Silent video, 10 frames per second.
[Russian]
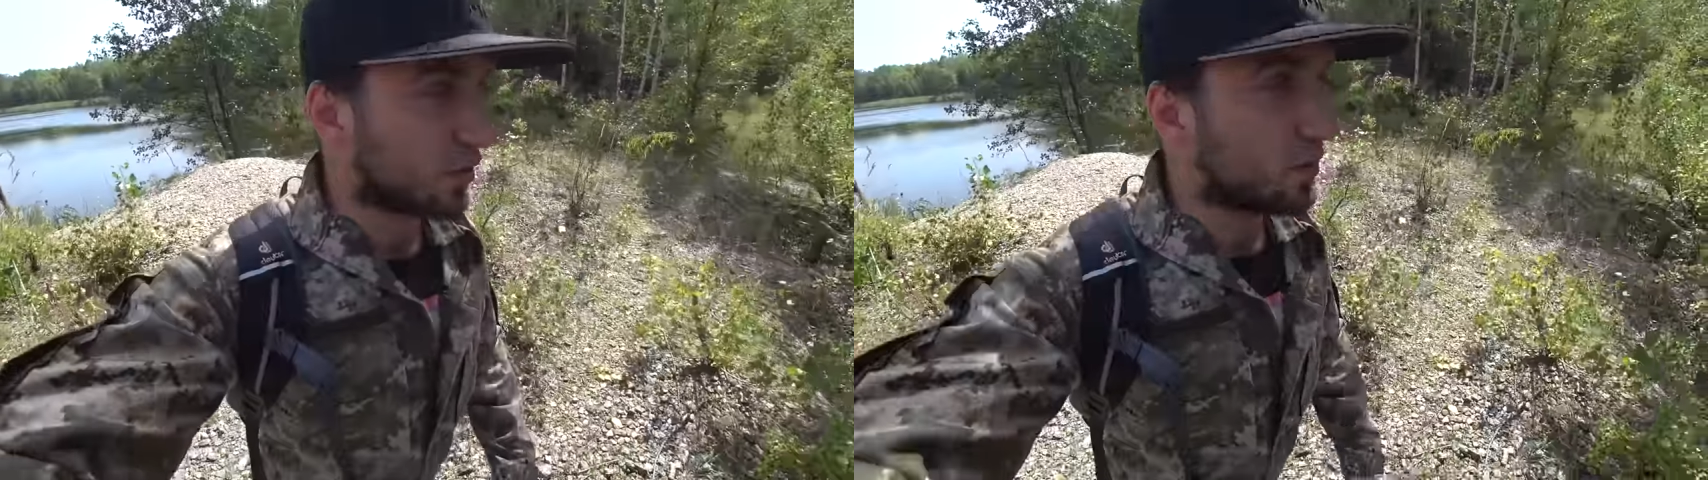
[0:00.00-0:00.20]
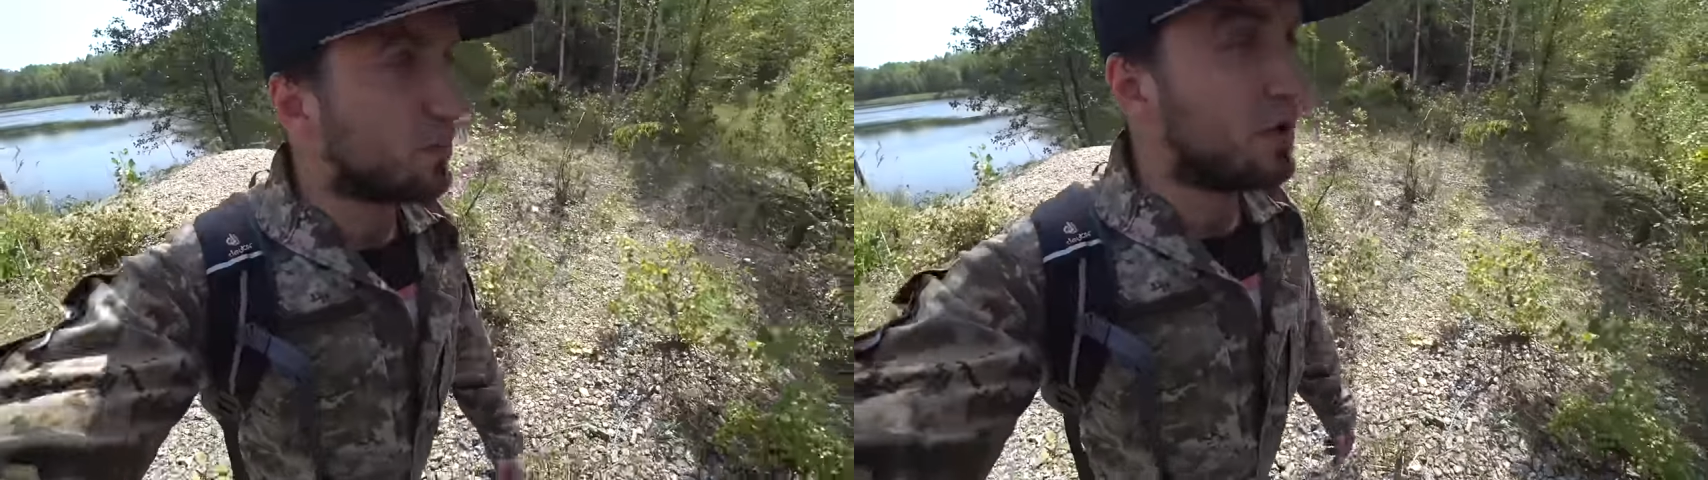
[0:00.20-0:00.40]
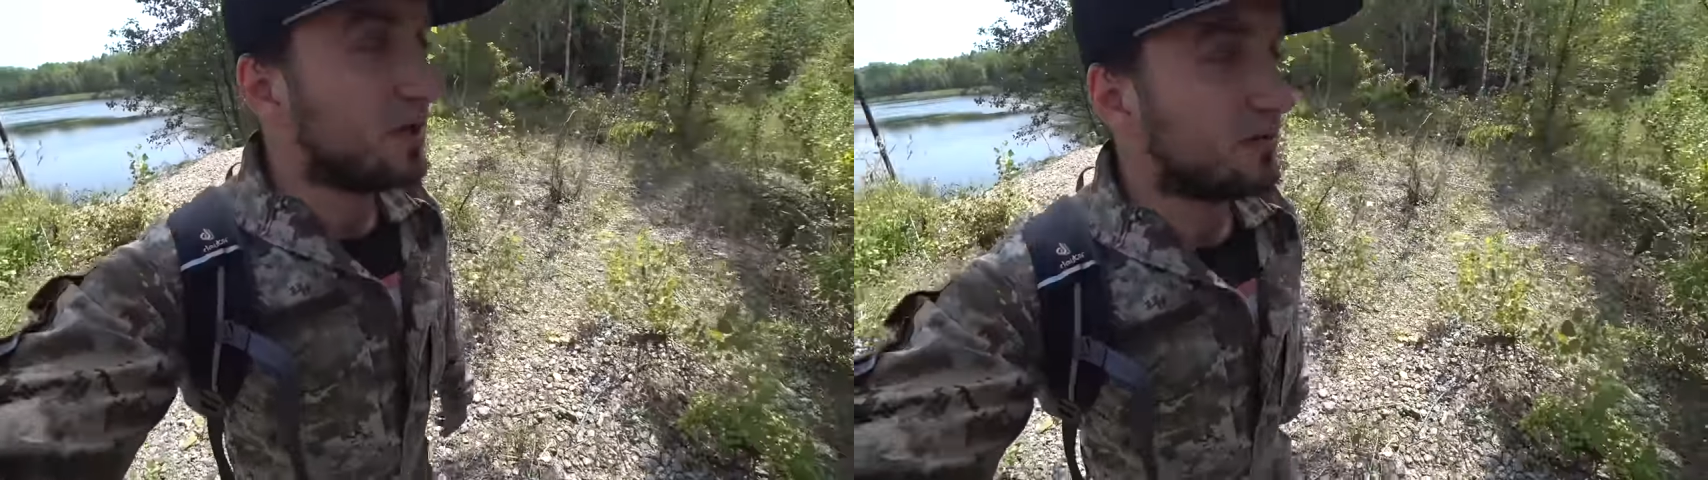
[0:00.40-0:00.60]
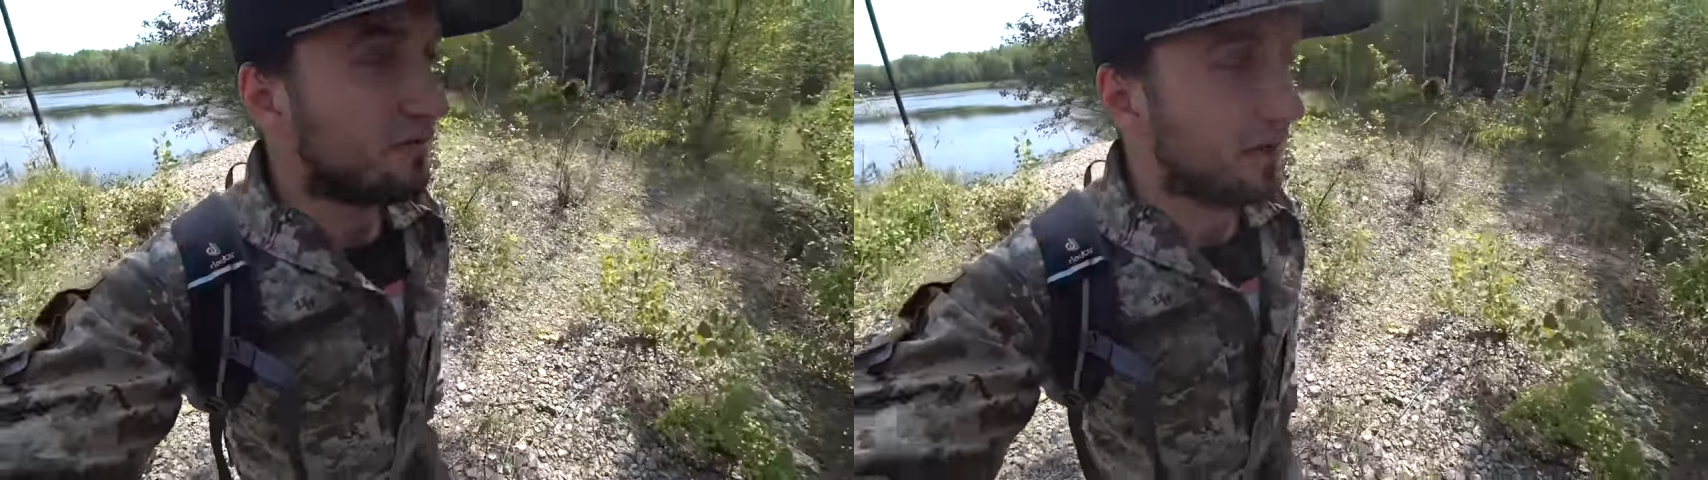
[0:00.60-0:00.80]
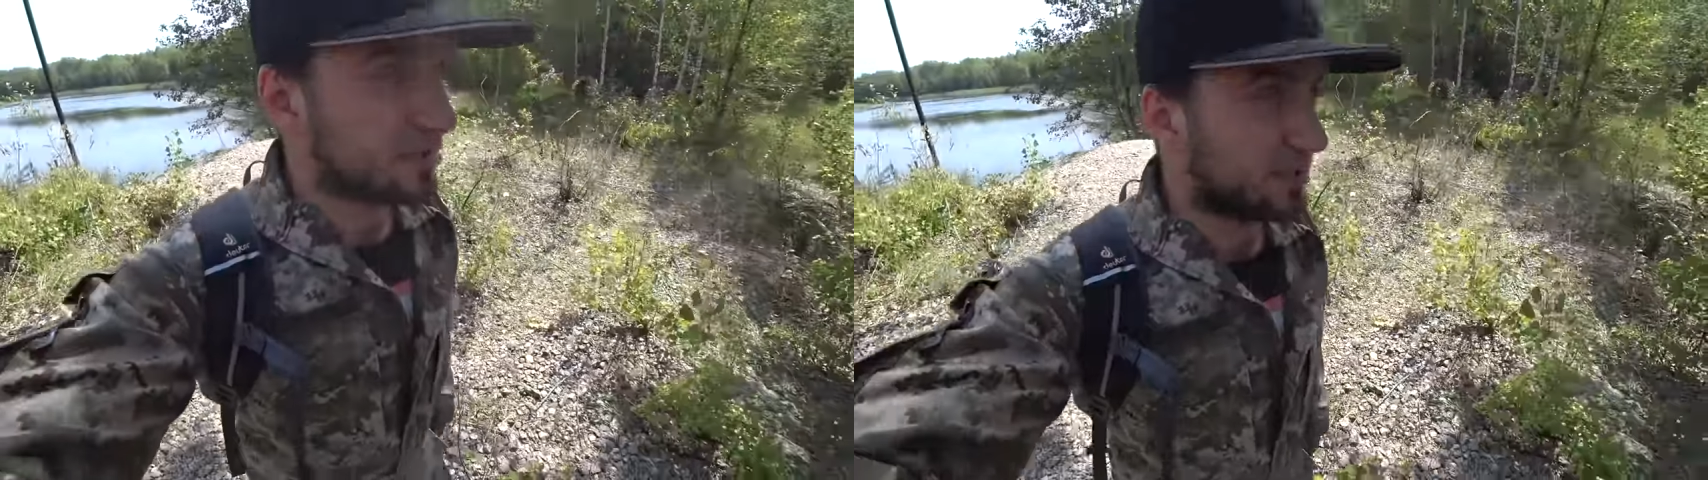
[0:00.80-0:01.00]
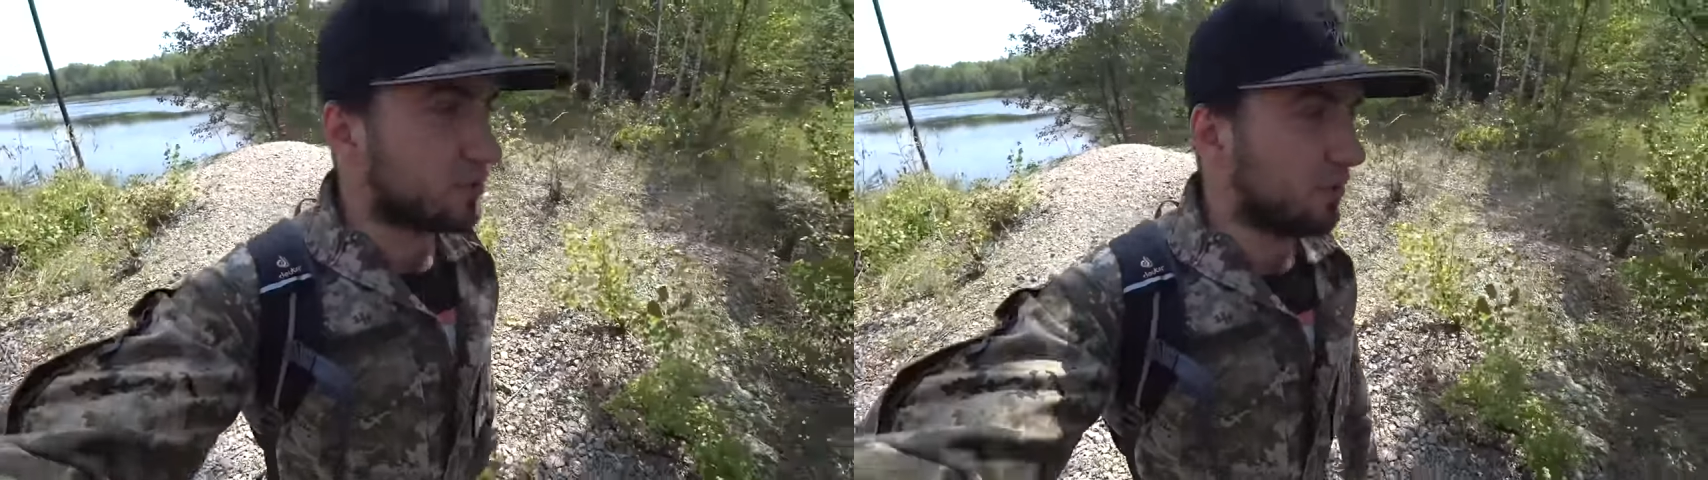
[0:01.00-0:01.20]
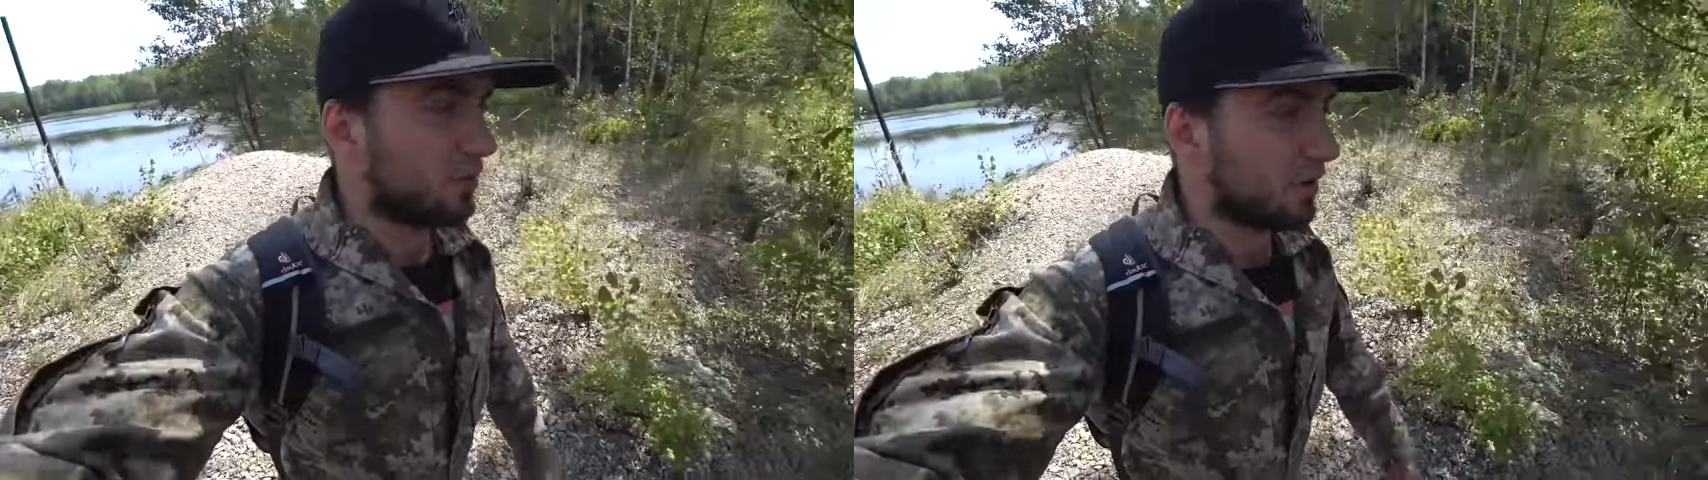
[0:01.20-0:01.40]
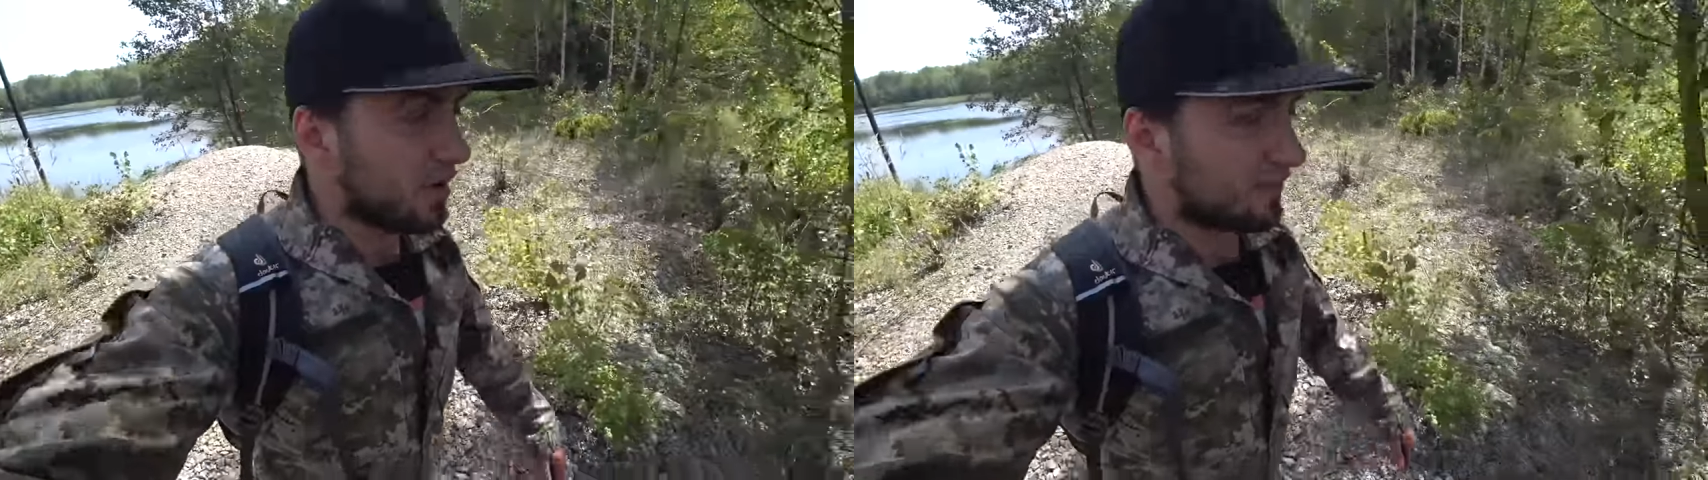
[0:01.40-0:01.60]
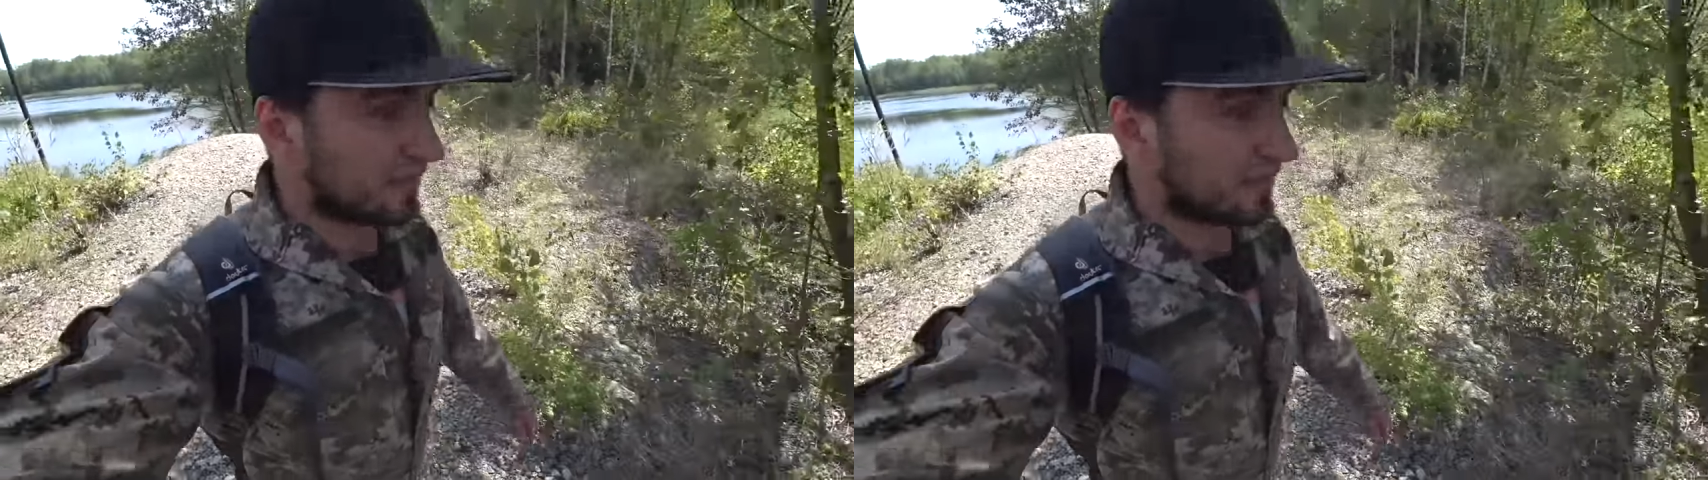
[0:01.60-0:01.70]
такому водоему,